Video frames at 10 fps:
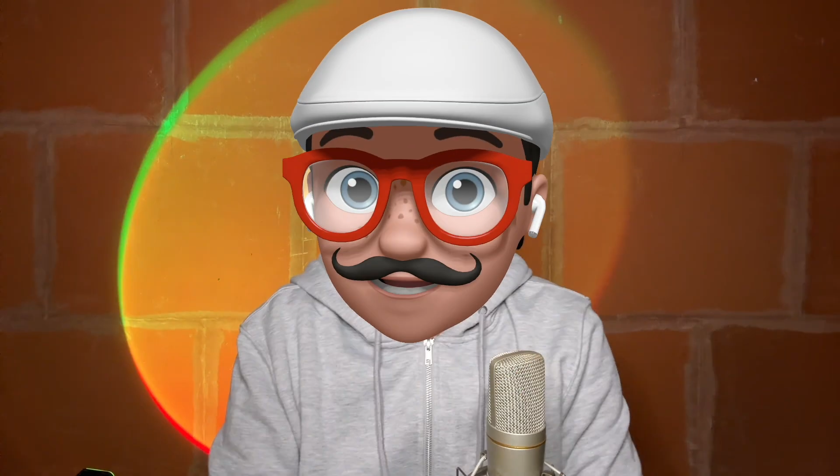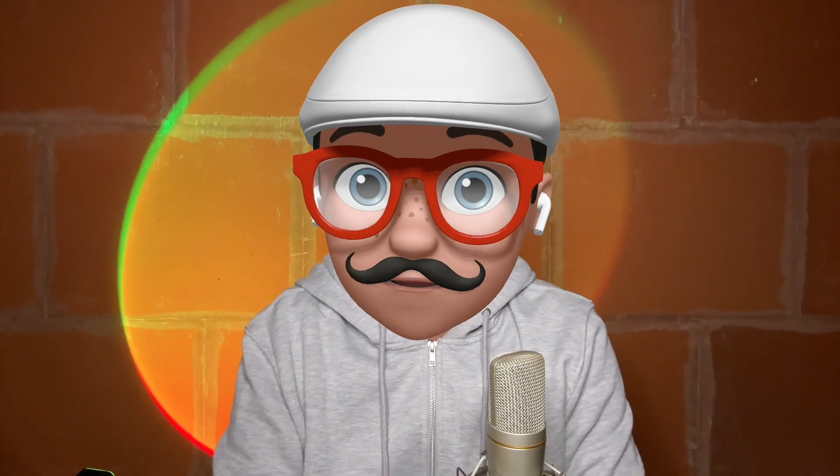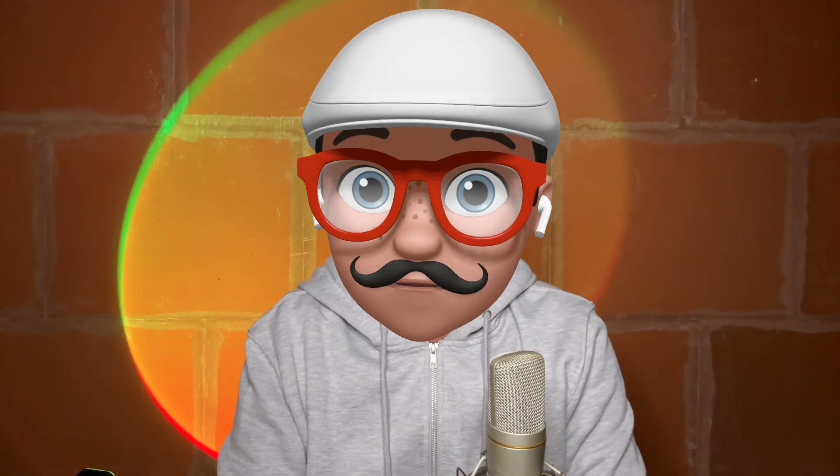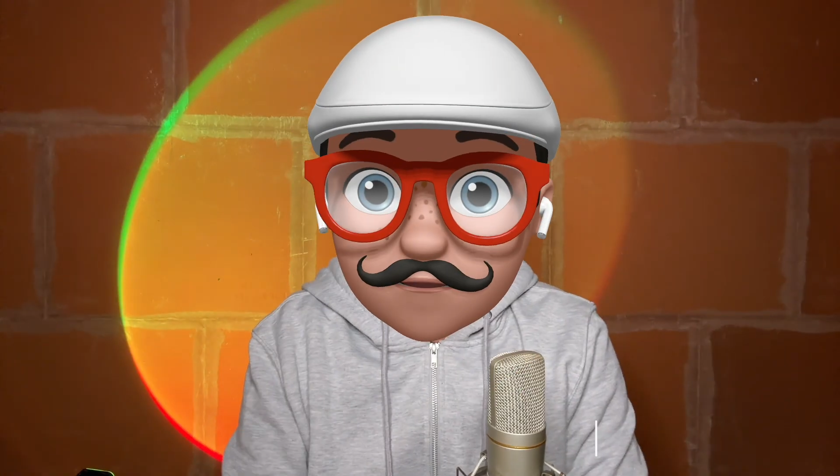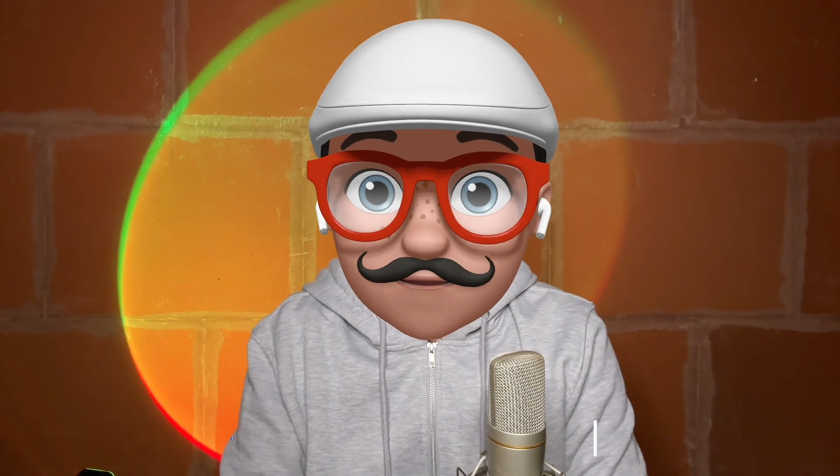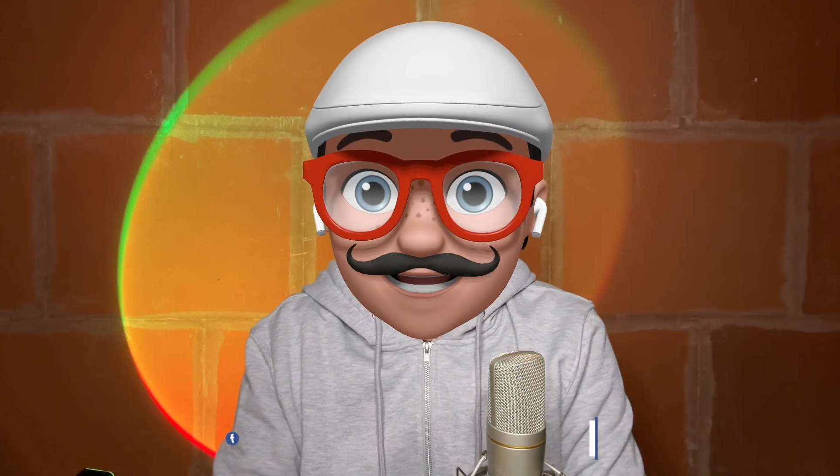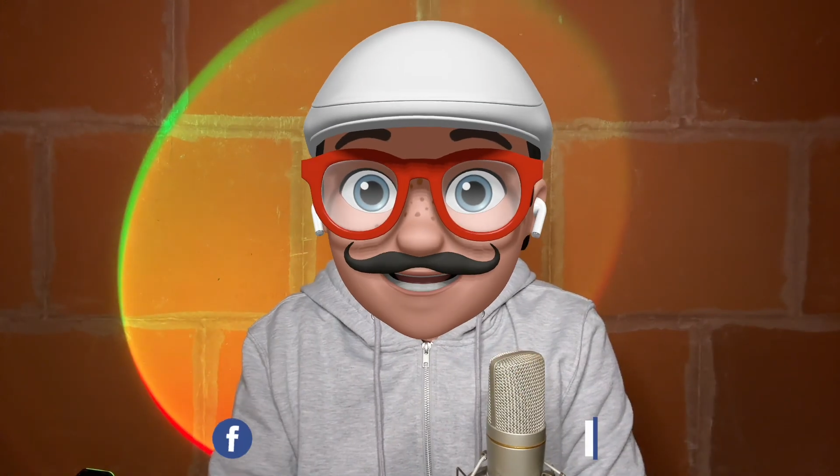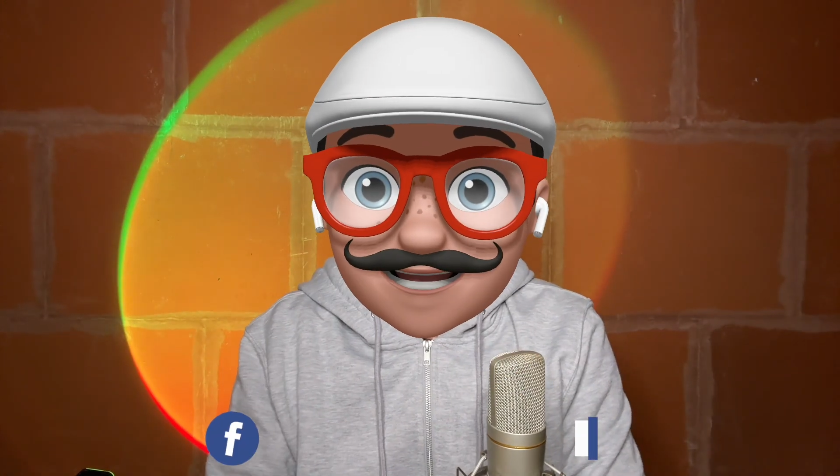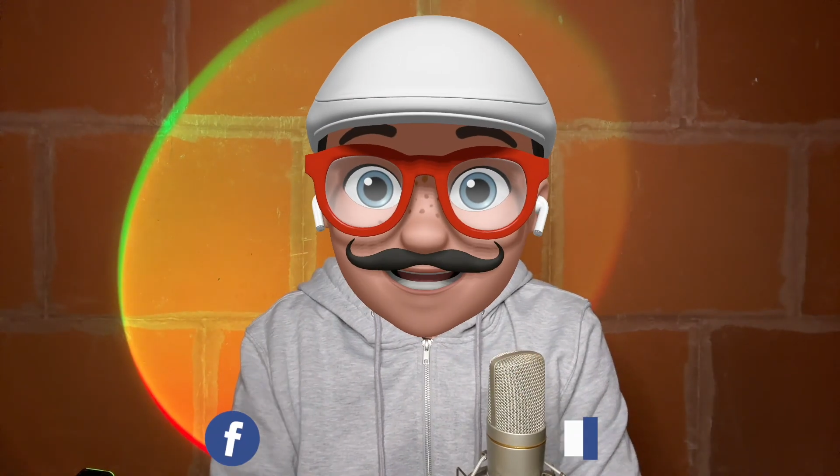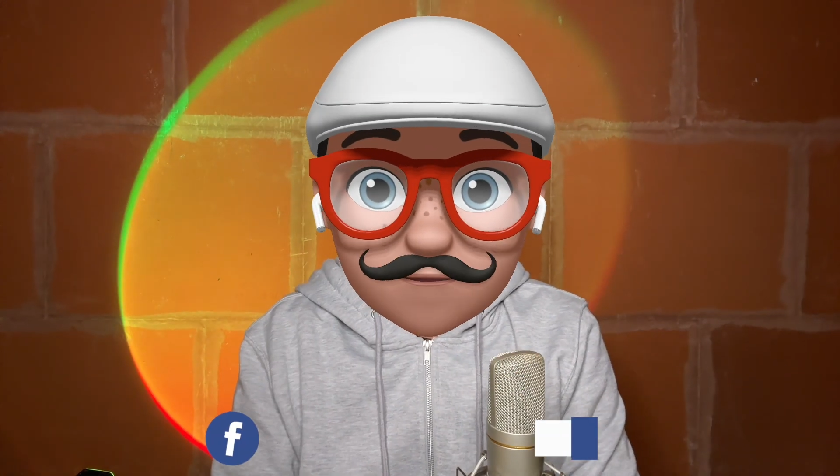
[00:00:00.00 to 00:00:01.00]
à tous, c'est
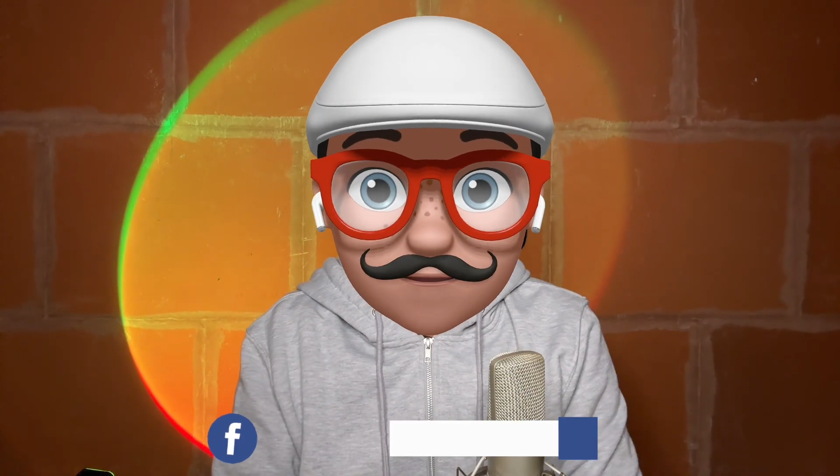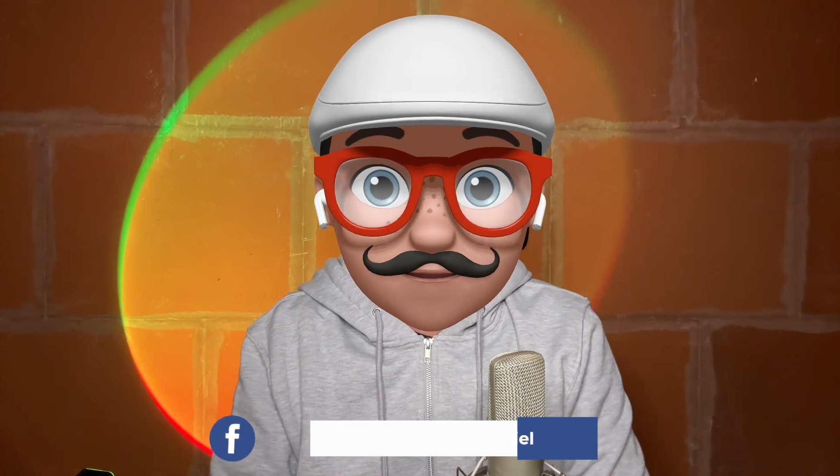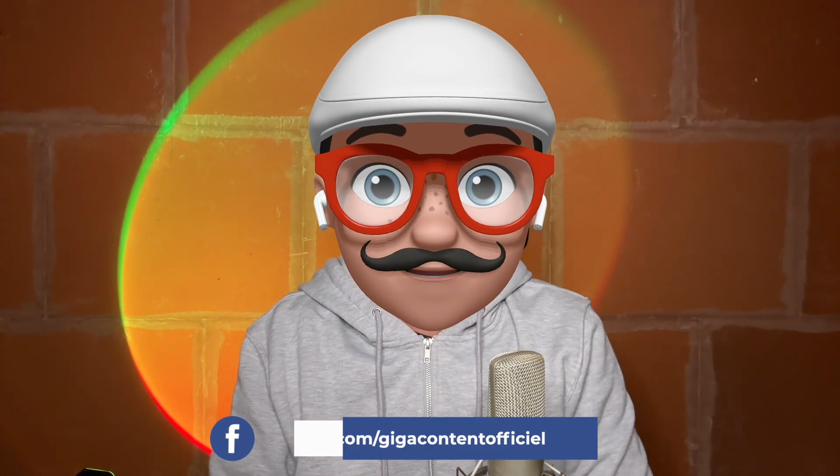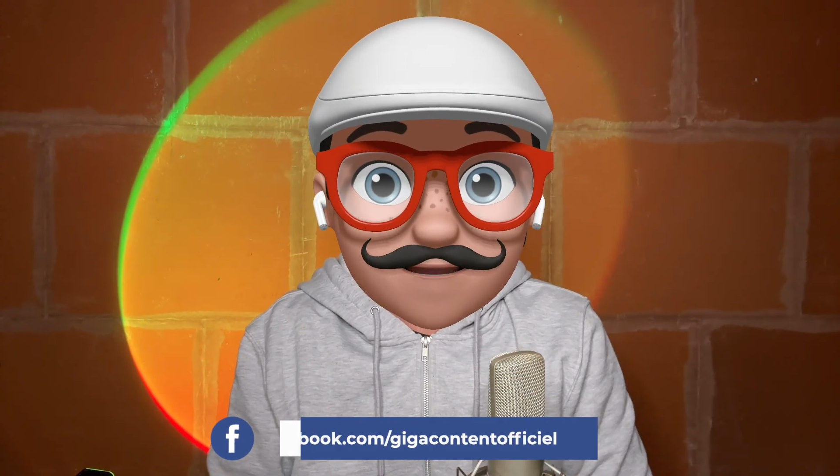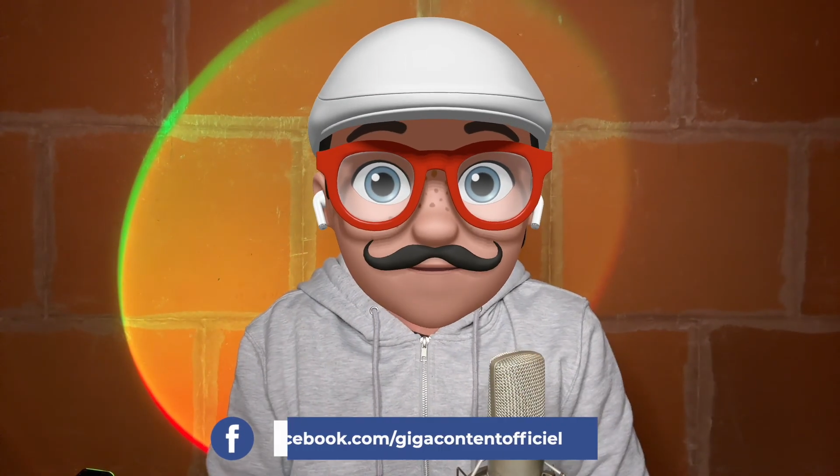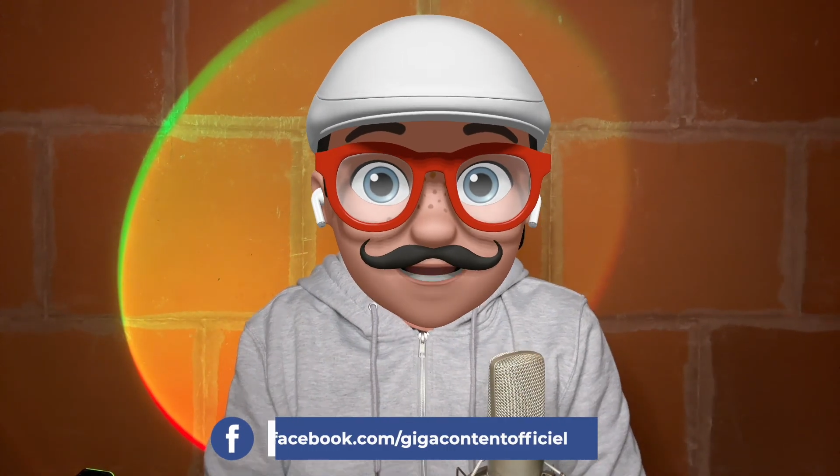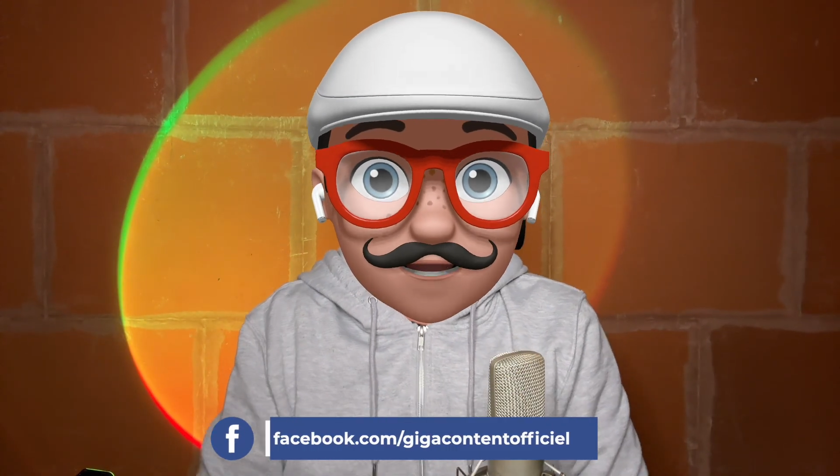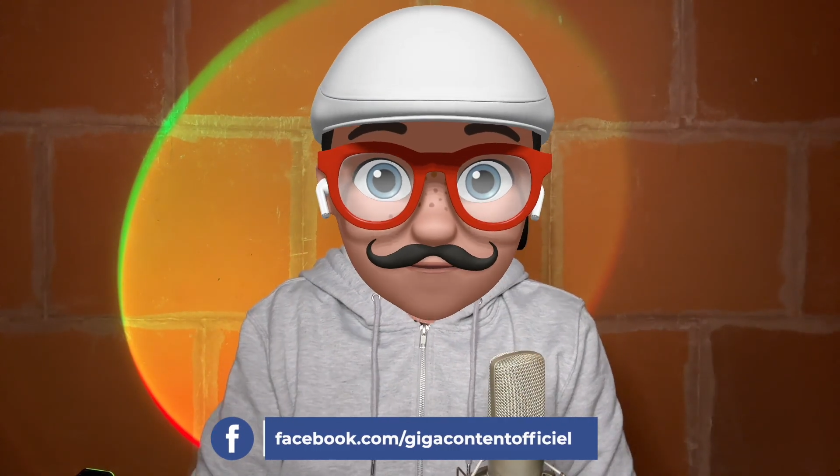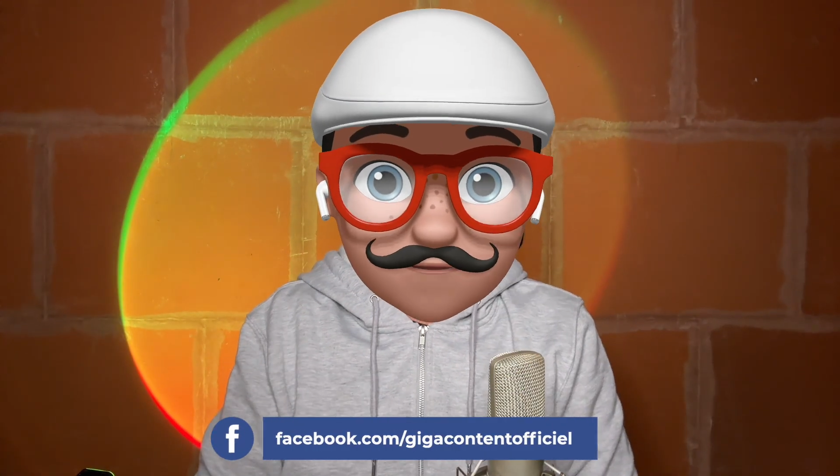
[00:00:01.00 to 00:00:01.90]
Giga Content, j'espère que